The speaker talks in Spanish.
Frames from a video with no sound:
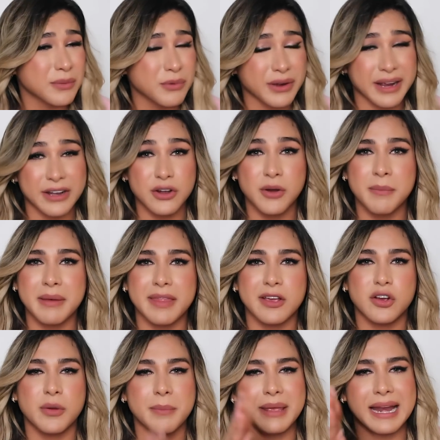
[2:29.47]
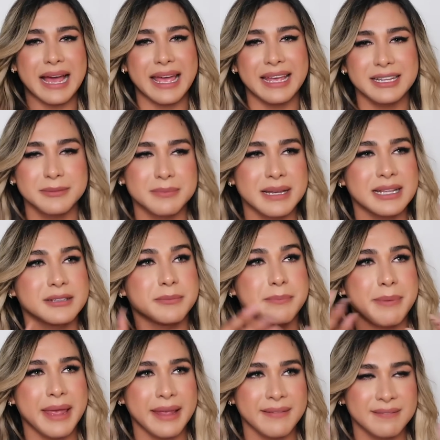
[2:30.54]
como que no, me dijo, mira, es más
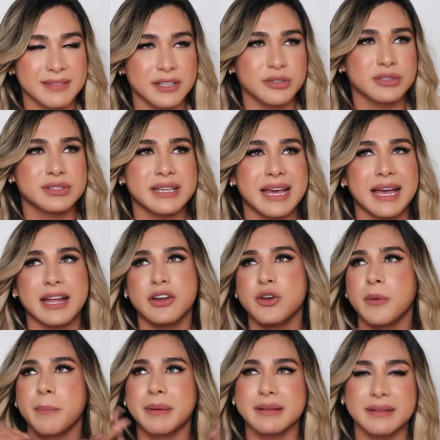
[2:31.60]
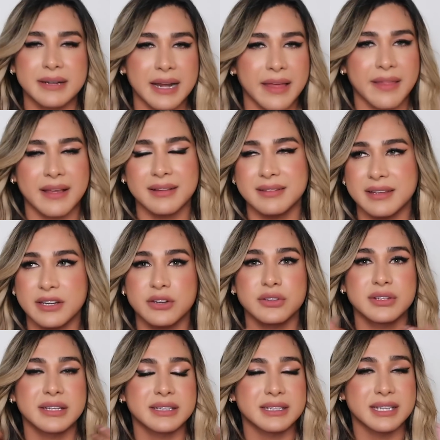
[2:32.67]
20, o sea, no pasa nada si no
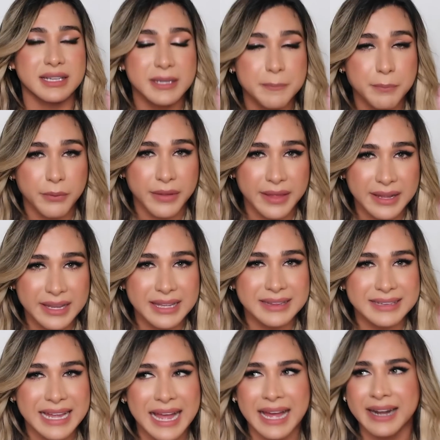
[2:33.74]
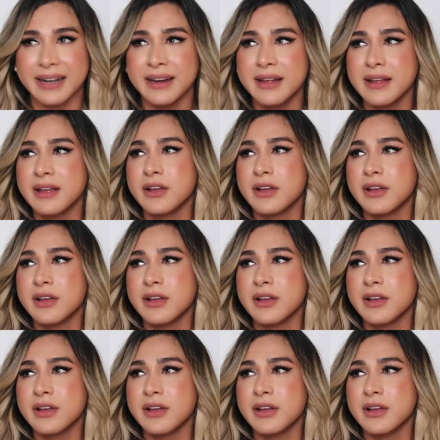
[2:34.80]
se, te pueden quitar,